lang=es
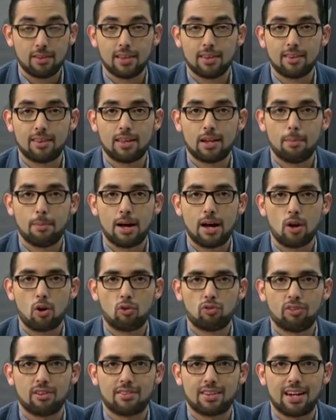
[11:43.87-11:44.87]
presidente del
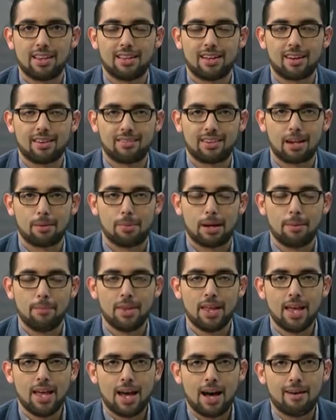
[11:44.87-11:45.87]
Banco Central de
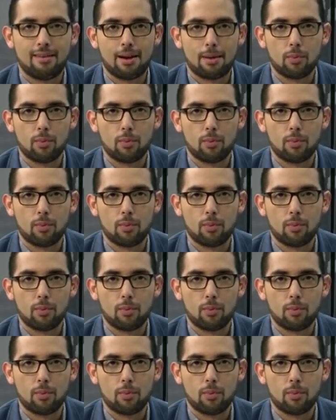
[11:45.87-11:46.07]
Reserva.